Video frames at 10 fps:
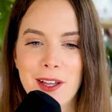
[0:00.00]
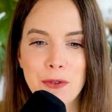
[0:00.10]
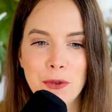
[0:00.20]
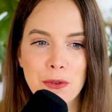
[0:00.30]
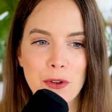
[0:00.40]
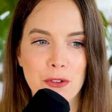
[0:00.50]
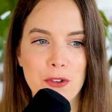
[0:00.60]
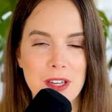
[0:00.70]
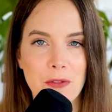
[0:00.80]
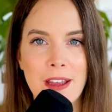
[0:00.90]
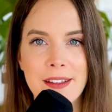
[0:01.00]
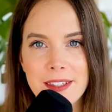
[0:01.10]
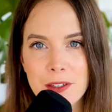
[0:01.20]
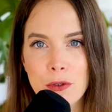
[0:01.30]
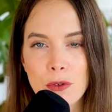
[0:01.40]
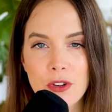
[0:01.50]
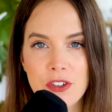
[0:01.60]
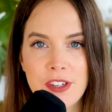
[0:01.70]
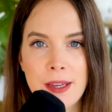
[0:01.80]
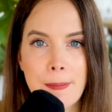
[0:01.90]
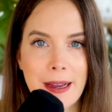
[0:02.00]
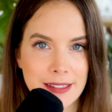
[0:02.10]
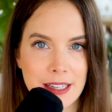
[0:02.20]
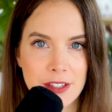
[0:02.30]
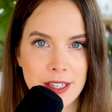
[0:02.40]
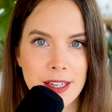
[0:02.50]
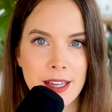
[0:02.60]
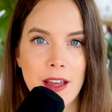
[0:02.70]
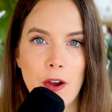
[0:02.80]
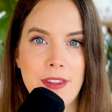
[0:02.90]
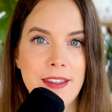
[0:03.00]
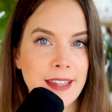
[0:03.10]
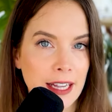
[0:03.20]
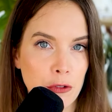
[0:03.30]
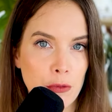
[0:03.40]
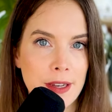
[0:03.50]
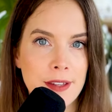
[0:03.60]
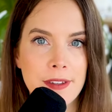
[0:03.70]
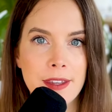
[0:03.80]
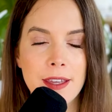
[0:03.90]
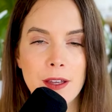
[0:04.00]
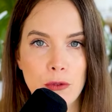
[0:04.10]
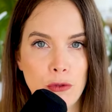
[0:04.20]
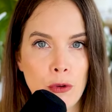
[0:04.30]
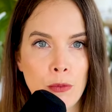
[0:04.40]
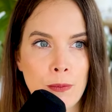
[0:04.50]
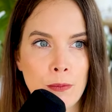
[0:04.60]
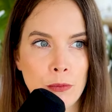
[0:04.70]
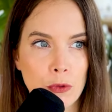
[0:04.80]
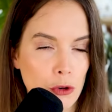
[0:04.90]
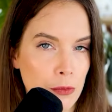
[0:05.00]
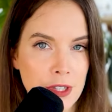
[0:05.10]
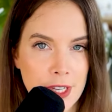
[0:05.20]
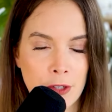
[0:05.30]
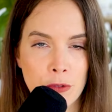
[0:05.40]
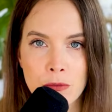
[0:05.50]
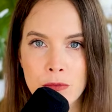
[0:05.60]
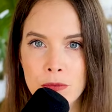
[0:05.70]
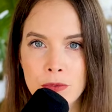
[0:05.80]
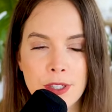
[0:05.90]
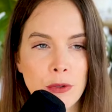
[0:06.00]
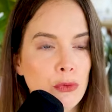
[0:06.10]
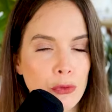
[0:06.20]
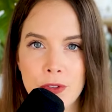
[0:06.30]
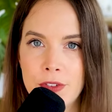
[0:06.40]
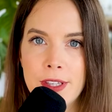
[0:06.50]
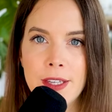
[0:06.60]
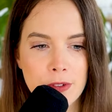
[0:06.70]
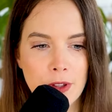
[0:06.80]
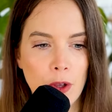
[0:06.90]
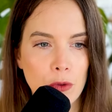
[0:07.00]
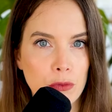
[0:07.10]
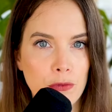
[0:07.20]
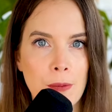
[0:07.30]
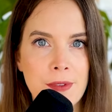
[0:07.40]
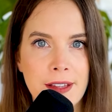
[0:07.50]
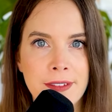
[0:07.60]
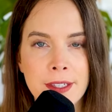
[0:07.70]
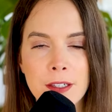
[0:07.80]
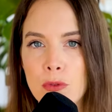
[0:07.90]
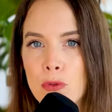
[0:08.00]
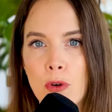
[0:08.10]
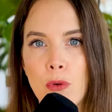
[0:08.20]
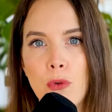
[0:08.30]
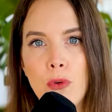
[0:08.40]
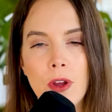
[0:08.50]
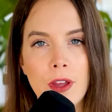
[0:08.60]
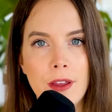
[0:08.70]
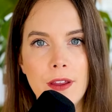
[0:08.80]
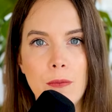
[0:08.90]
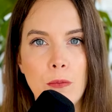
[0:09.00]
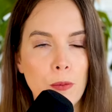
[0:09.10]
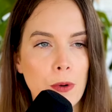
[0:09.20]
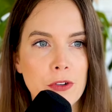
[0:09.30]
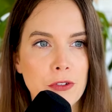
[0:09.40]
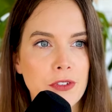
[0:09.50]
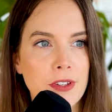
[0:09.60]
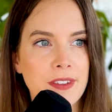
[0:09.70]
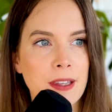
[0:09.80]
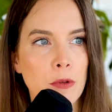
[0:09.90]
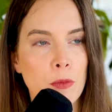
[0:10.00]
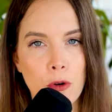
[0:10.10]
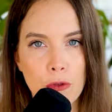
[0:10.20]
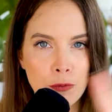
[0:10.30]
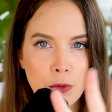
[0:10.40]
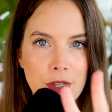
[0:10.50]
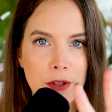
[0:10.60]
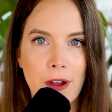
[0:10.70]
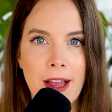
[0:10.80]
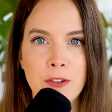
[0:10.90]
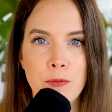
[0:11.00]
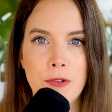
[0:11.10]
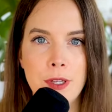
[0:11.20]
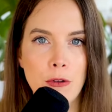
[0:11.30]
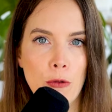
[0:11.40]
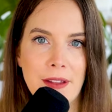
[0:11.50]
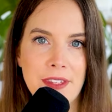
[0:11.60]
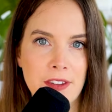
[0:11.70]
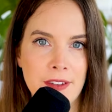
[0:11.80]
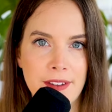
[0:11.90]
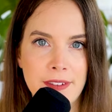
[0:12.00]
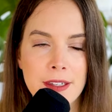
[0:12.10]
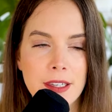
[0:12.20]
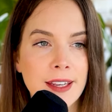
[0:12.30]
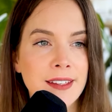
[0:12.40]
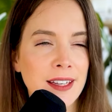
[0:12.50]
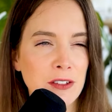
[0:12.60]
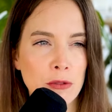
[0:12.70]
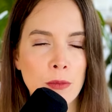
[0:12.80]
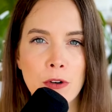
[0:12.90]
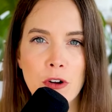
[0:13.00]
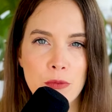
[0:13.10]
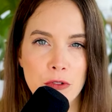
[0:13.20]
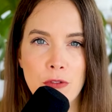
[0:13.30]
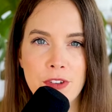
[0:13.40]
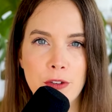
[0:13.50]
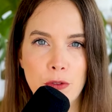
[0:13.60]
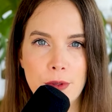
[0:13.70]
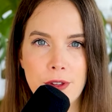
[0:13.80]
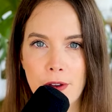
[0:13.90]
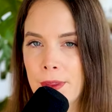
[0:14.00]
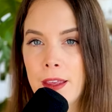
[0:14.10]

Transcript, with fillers: Donc, ce que j'ai fait, c'est que j'ai partagé des actualités de communication, des nouveautés sous forme d'articles. Donc, en gros, mon poste c'était simplement une petite phrase, puis le partage d'un article, exactement comme je le faisais sur Twitter.